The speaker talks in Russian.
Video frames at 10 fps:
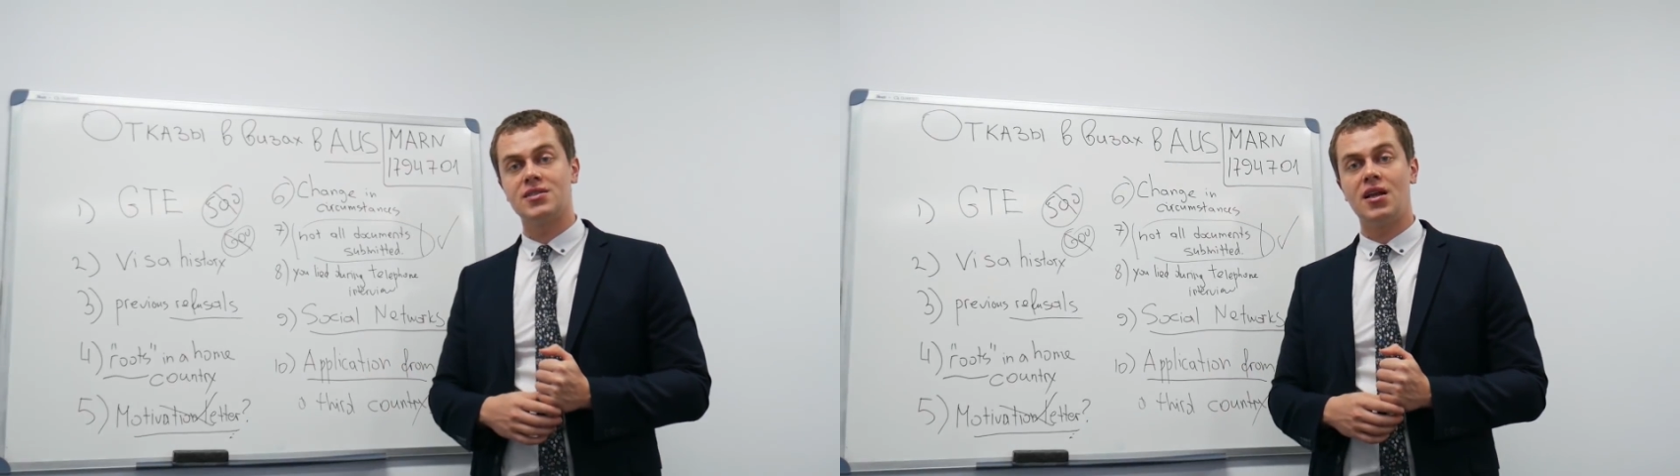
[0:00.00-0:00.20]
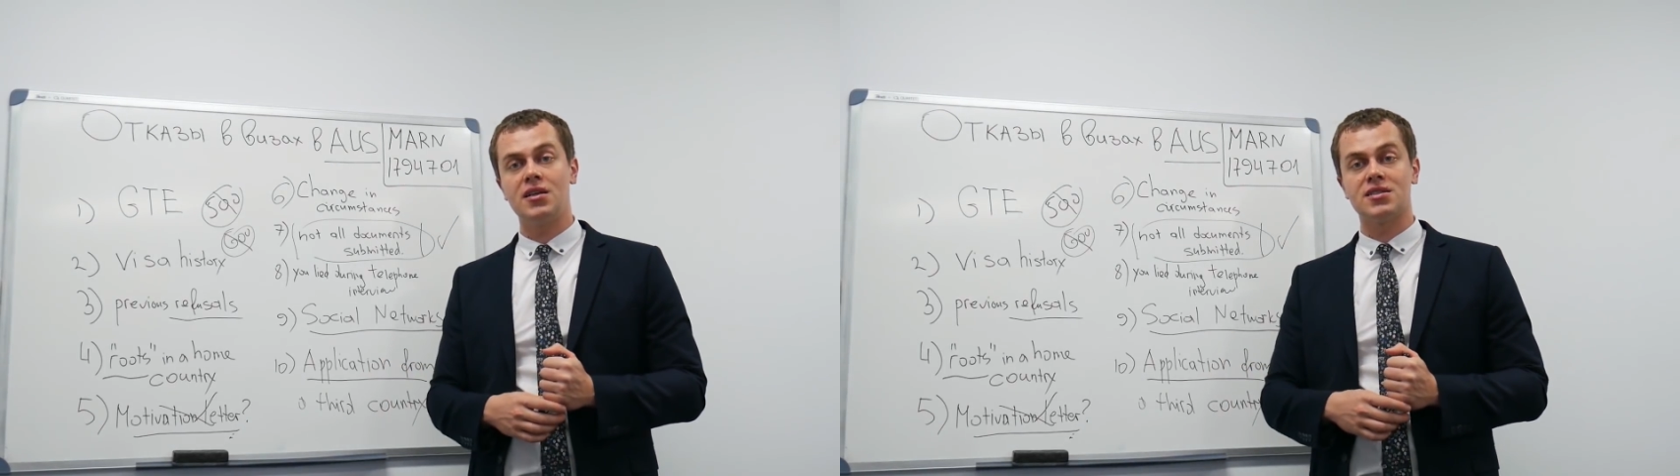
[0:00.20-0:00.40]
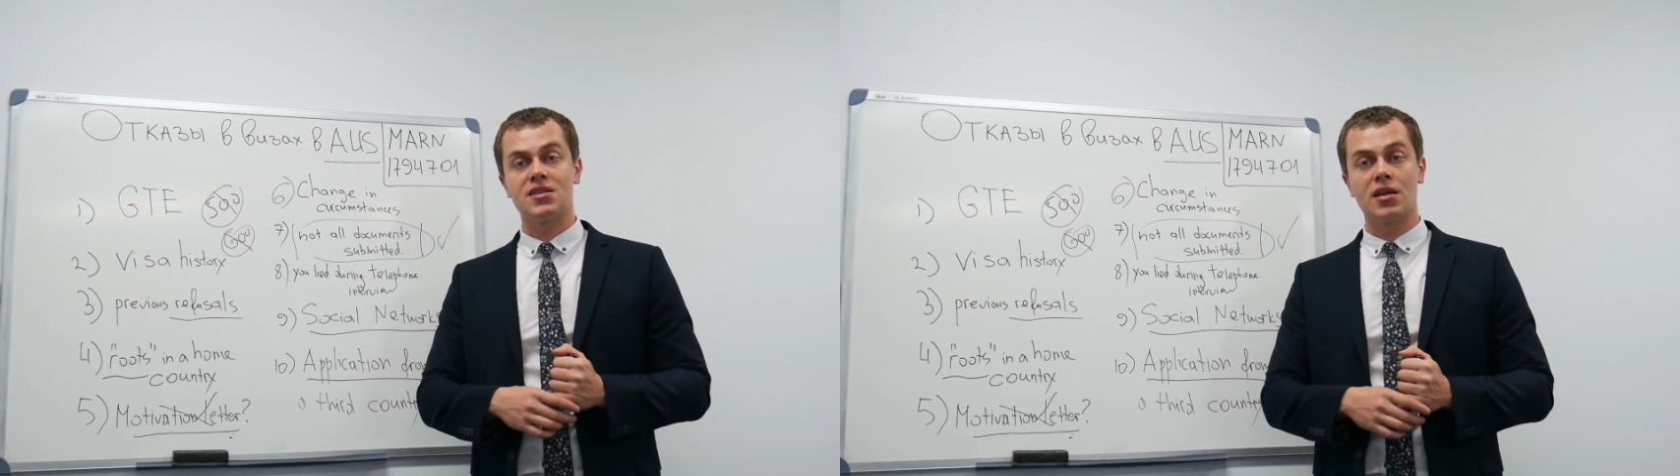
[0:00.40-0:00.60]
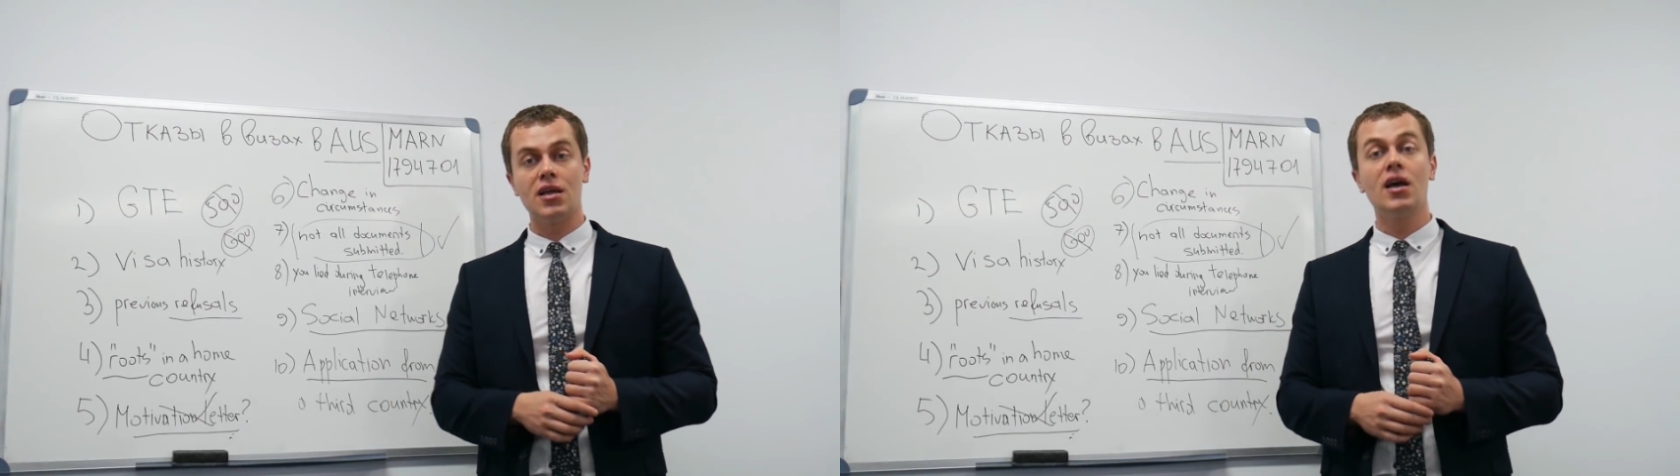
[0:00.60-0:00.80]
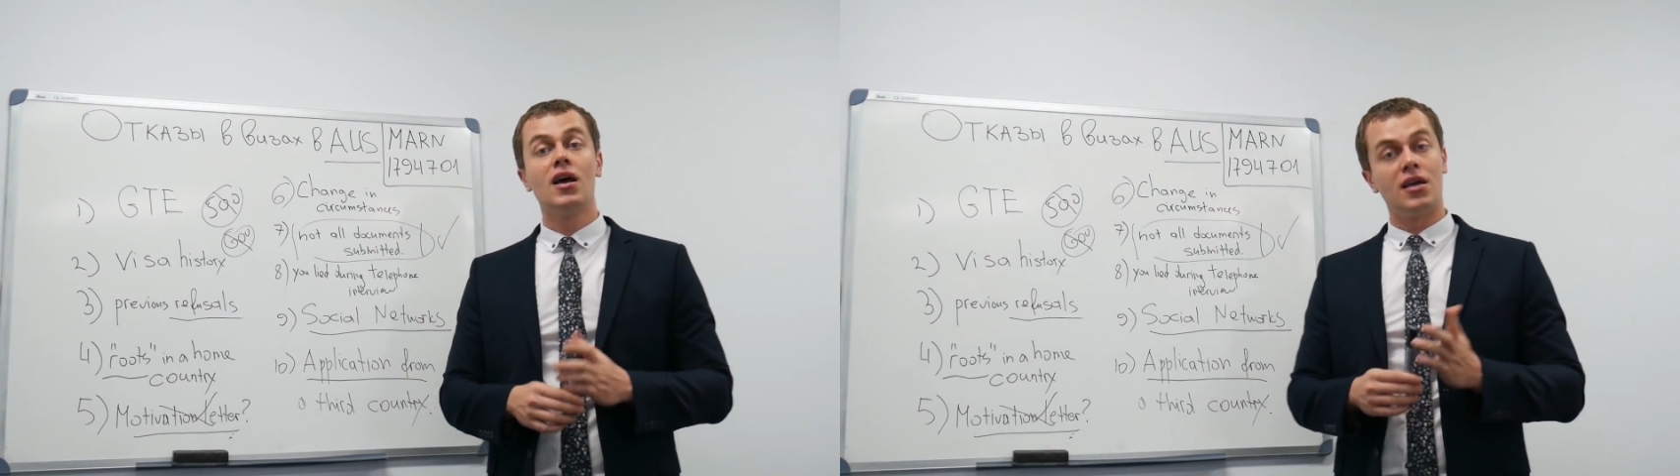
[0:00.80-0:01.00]
третьей
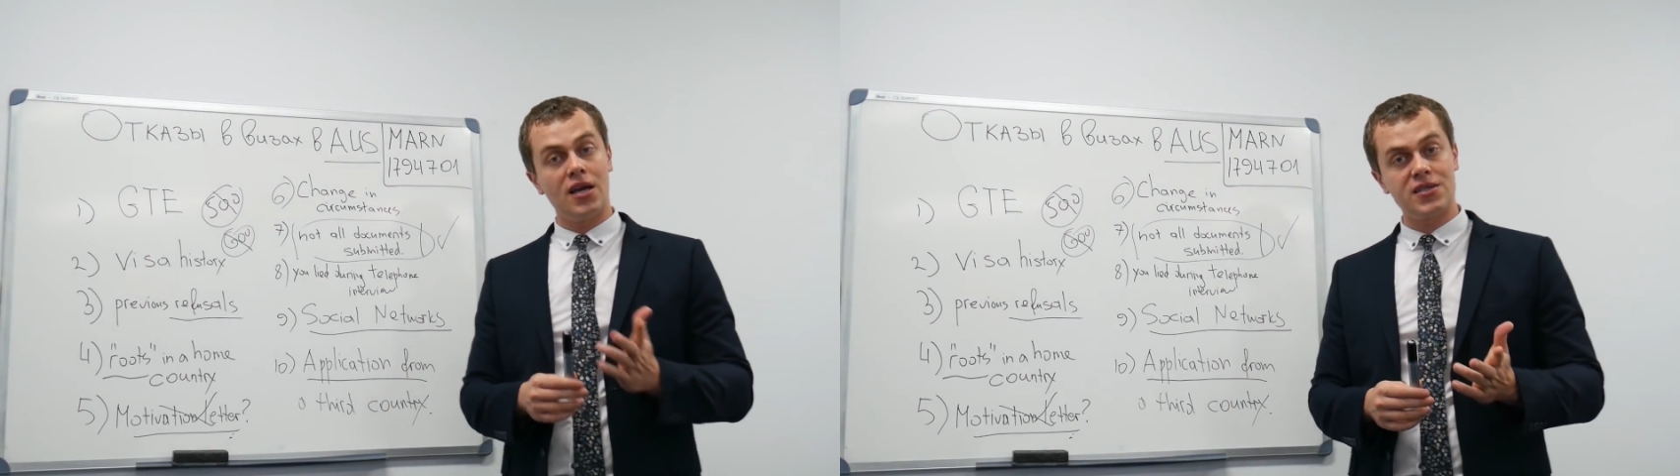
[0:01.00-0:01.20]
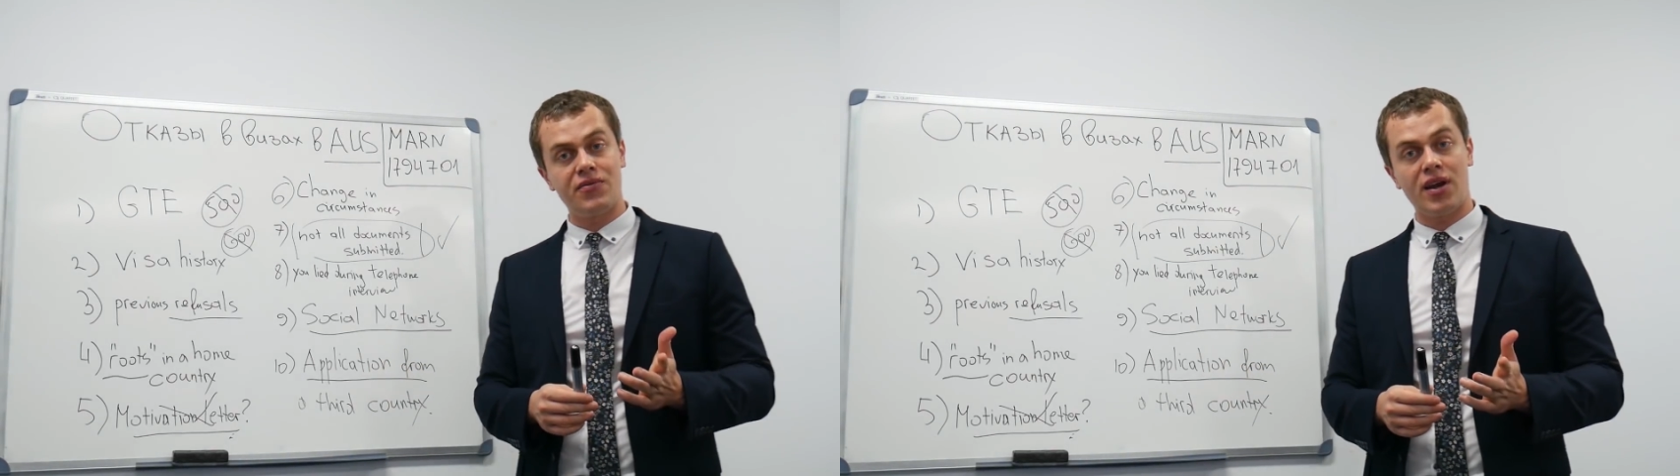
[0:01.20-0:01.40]
стороны, есть